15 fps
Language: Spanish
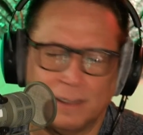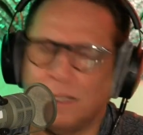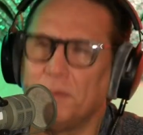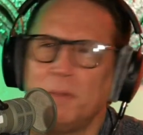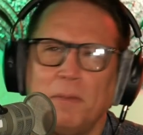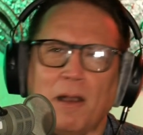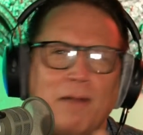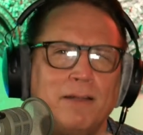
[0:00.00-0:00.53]

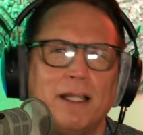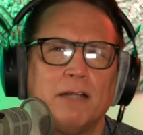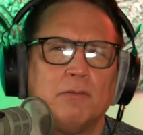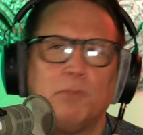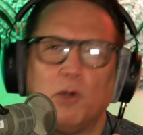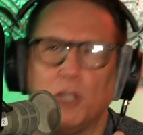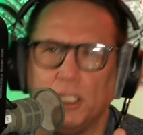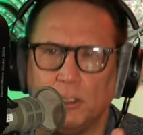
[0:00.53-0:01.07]
También vamos a hablar
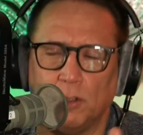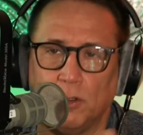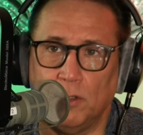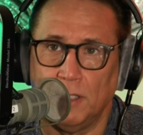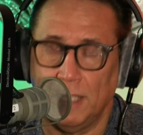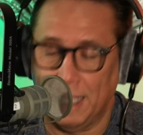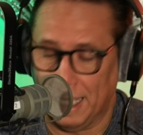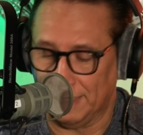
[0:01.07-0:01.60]
un
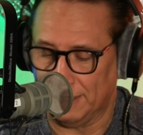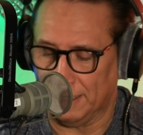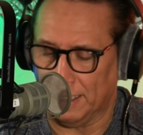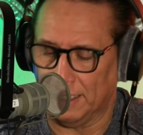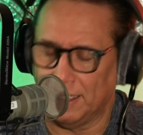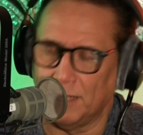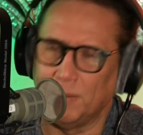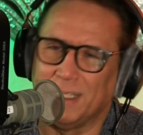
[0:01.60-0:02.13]
poquito
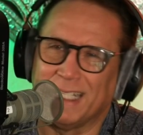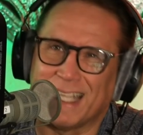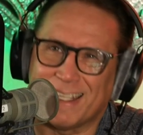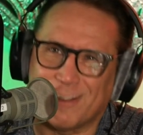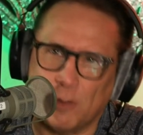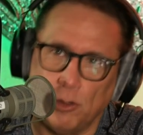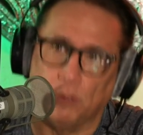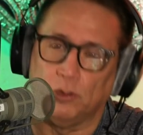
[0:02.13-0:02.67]
acerca de la
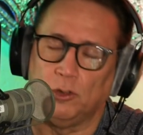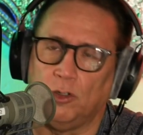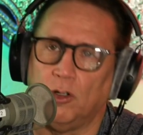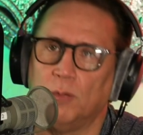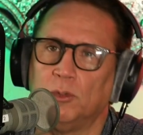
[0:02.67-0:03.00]
inmigración,